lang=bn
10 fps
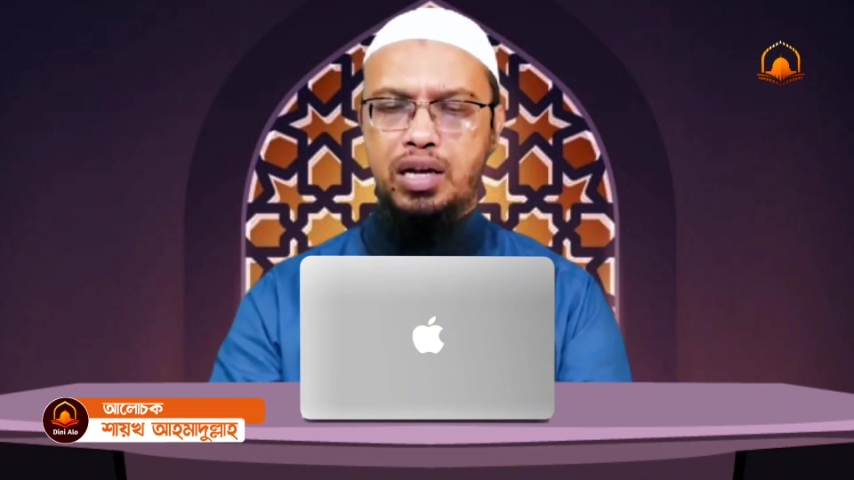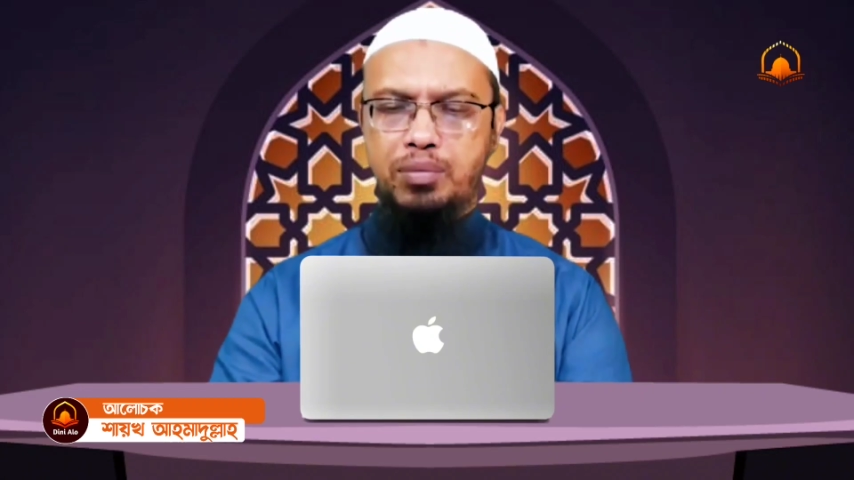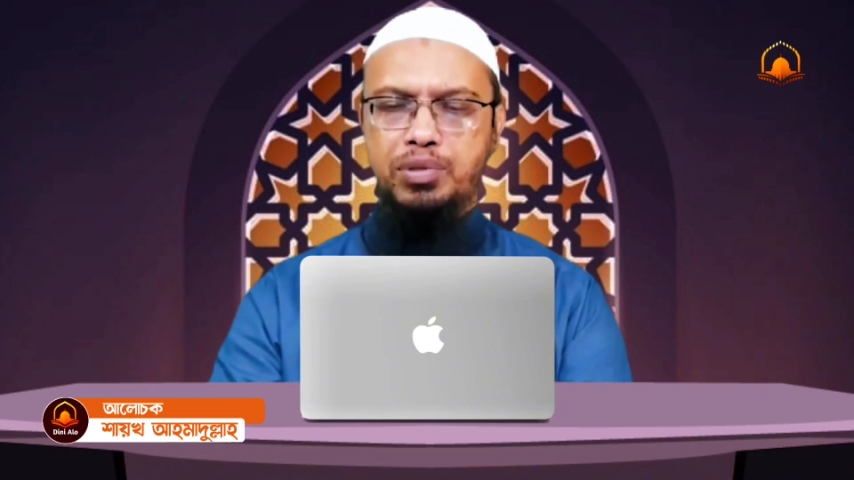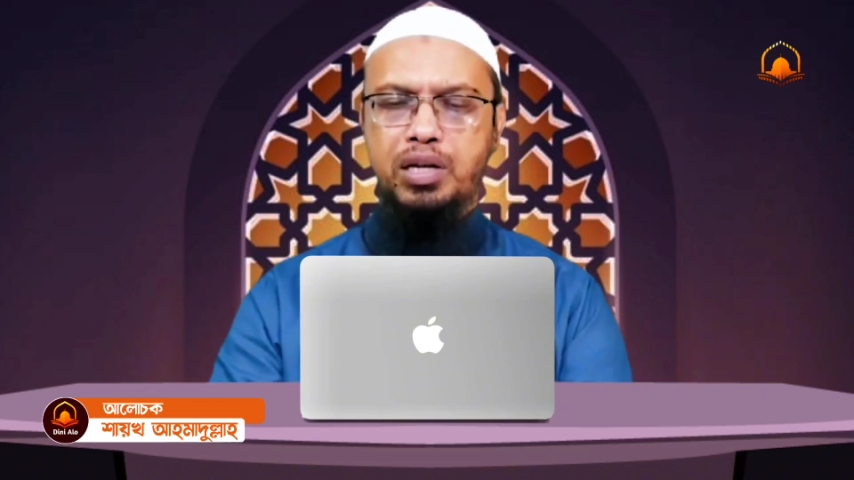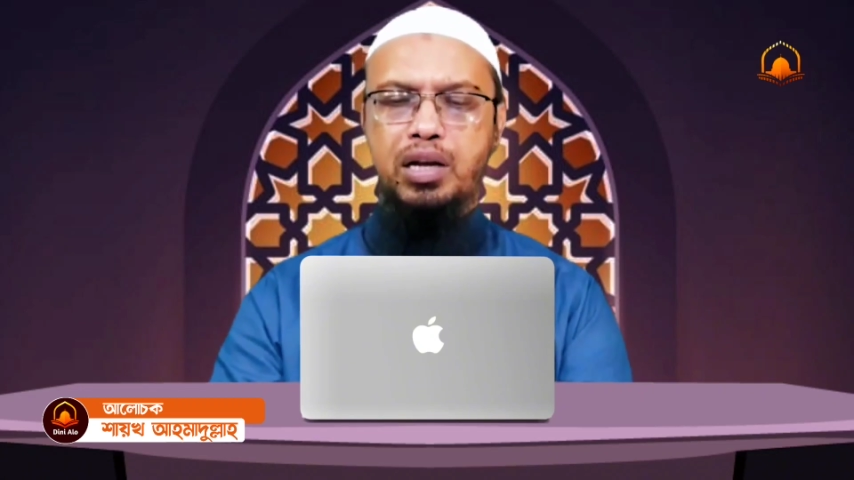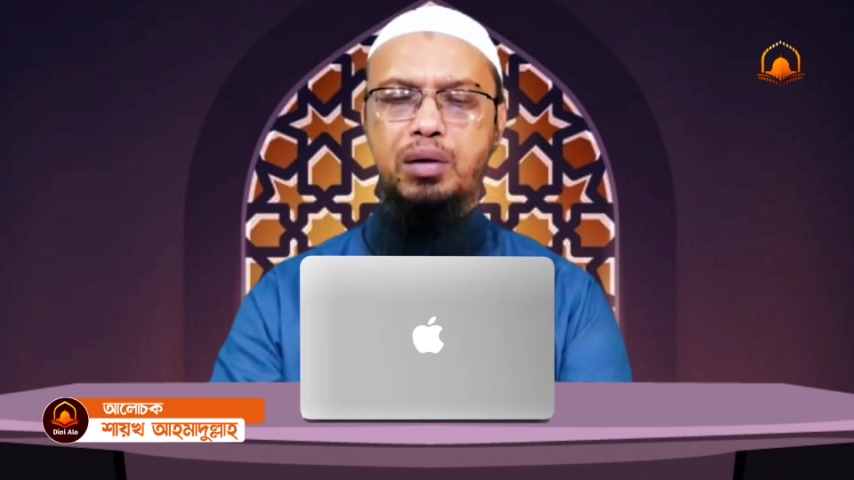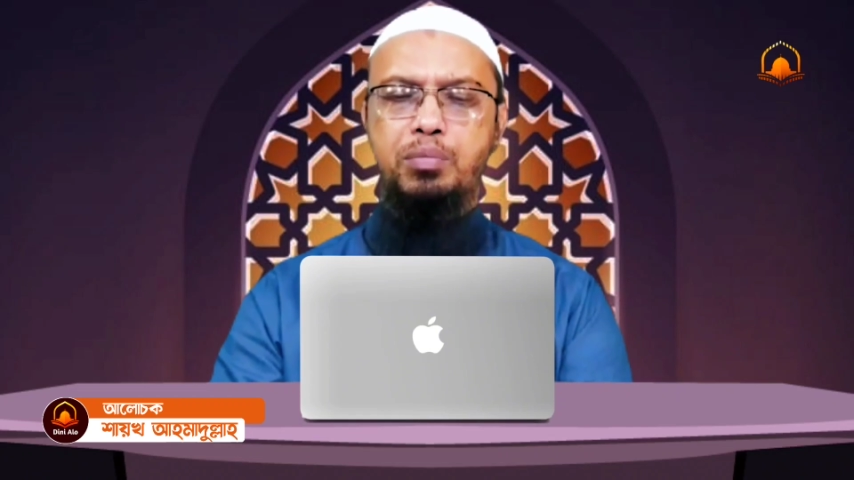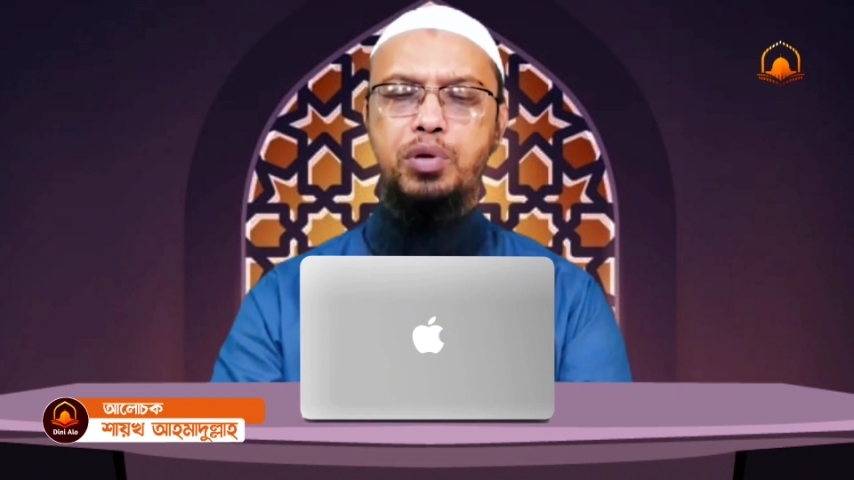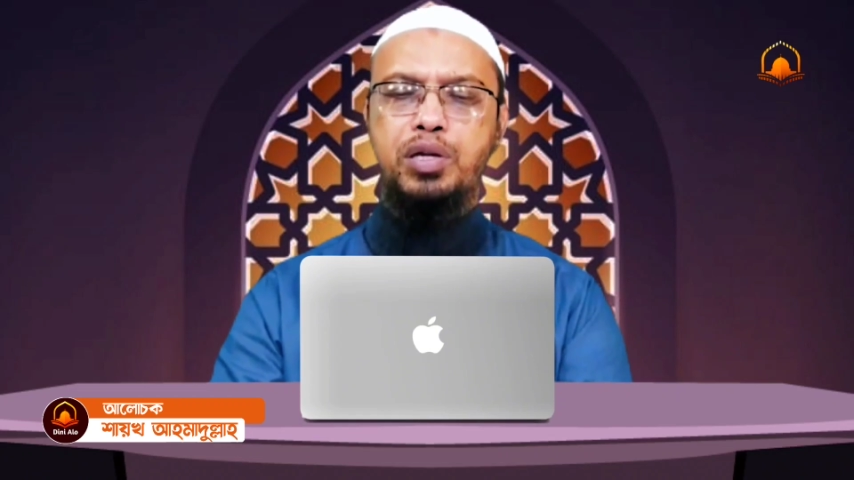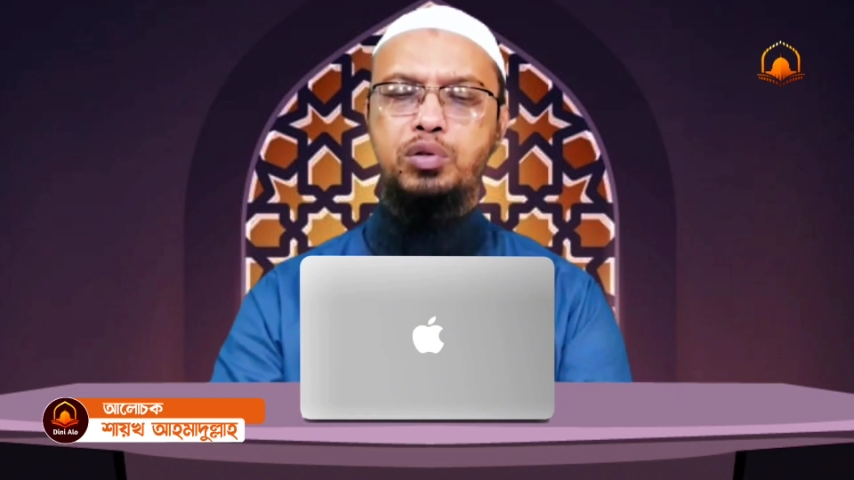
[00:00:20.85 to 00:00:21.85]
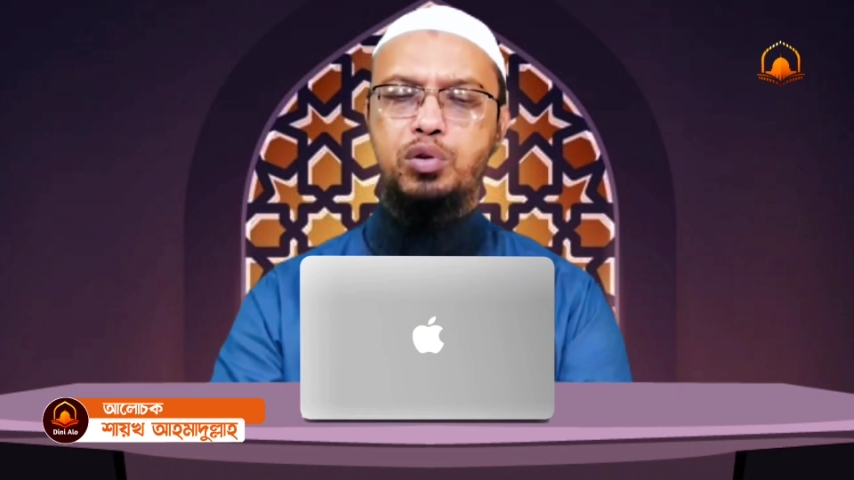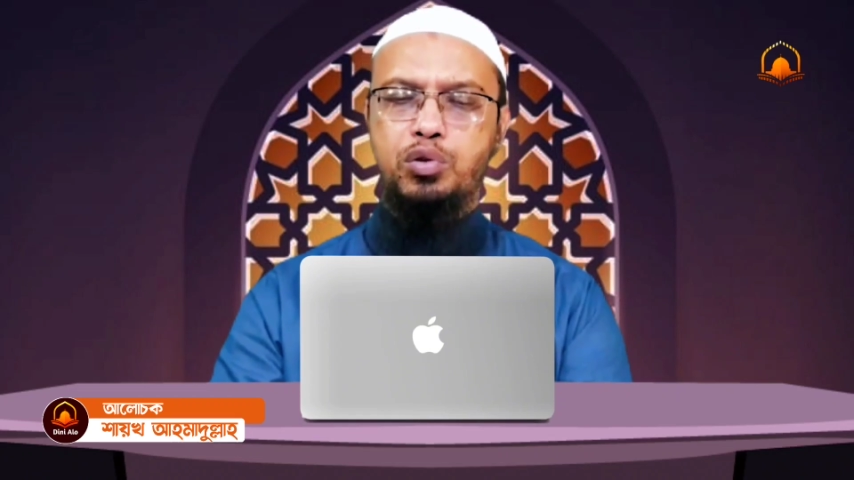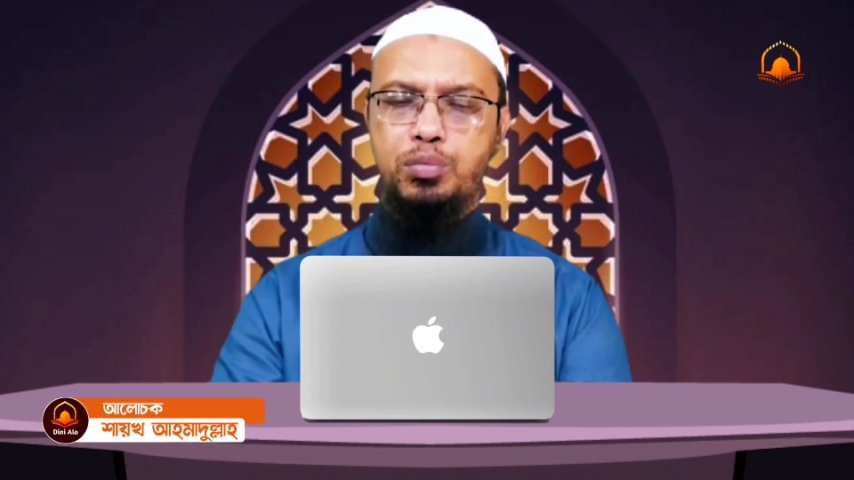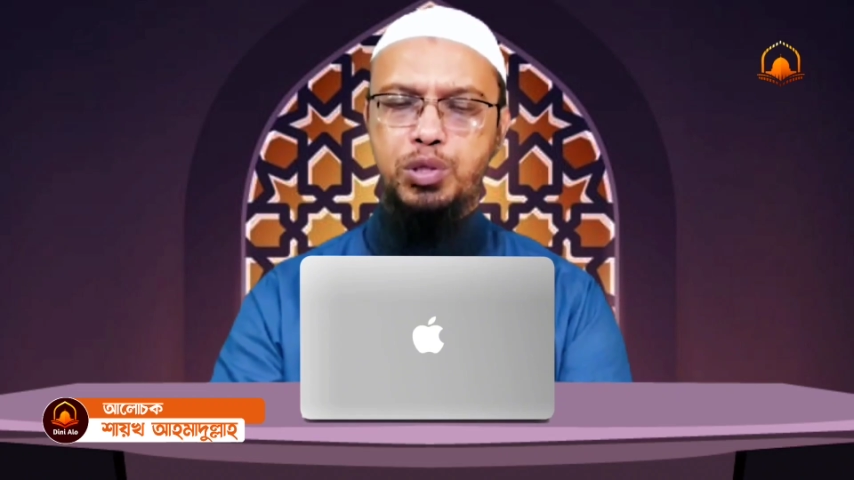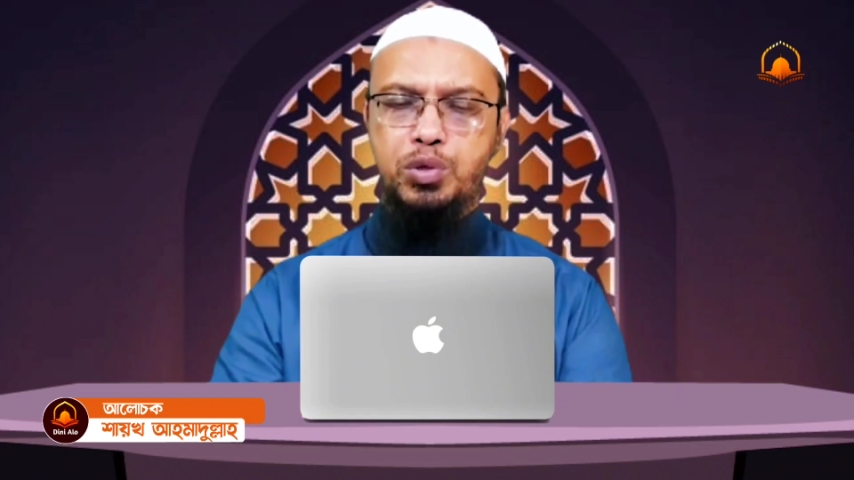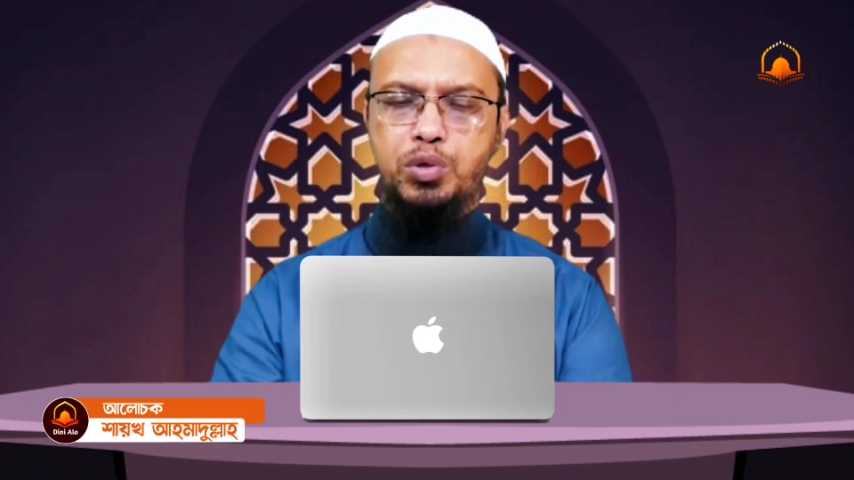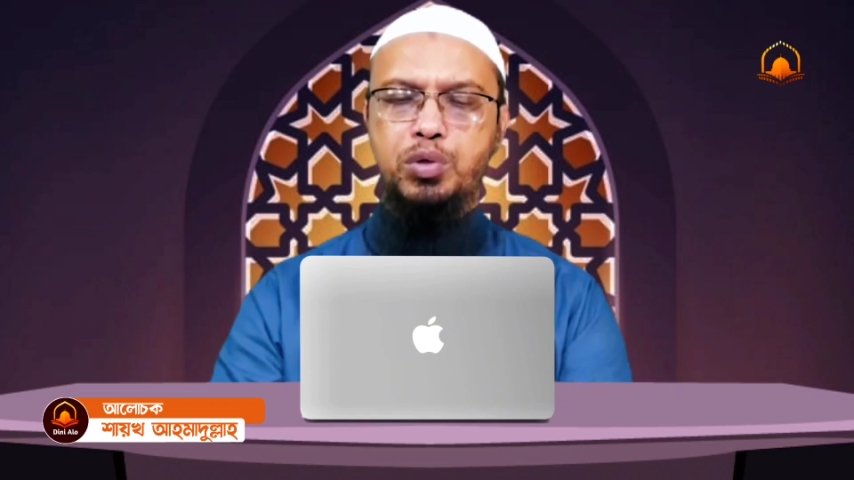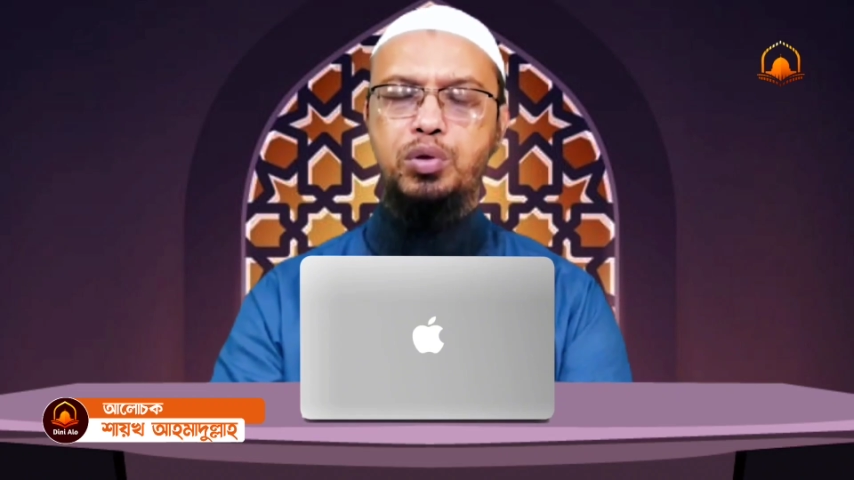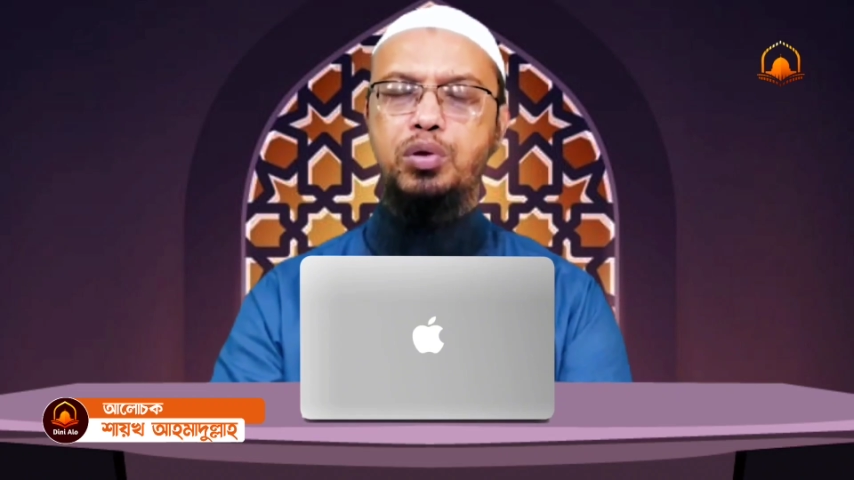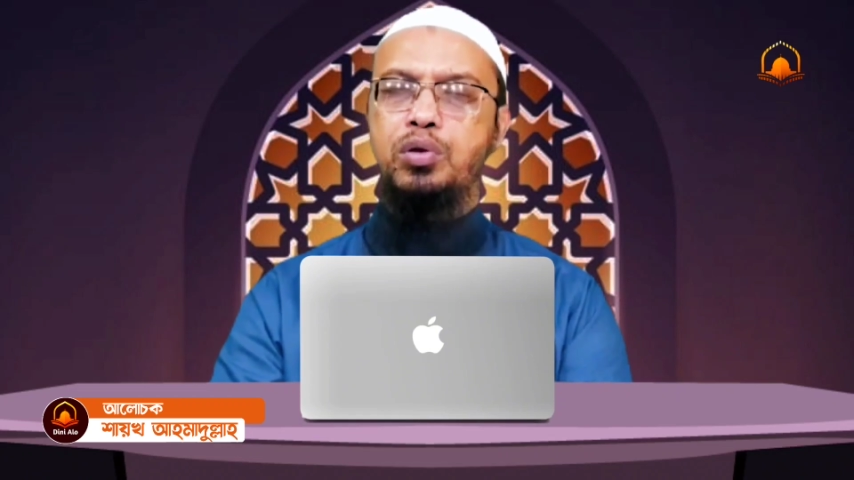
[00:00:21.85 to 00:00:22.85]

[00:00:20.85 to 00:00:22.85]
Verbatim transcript: আলাপ সালাপ অনেক তর্ক বিতর্ক